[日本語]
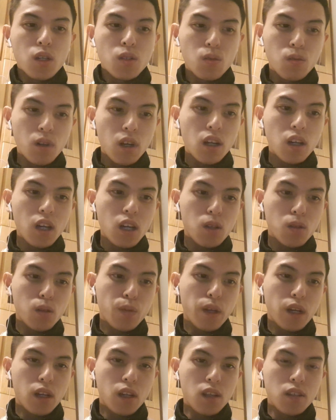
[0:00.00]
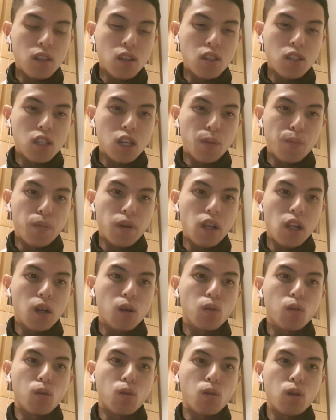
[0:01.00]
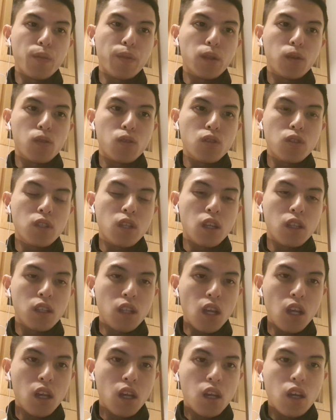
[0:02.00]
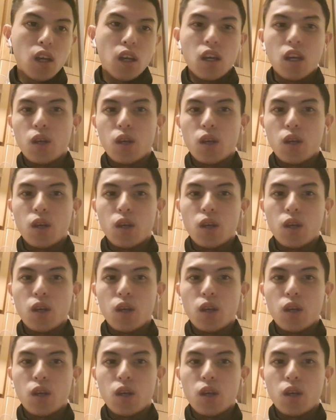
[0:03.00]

そう考えると三原選手ってやっぱりこう今の時点で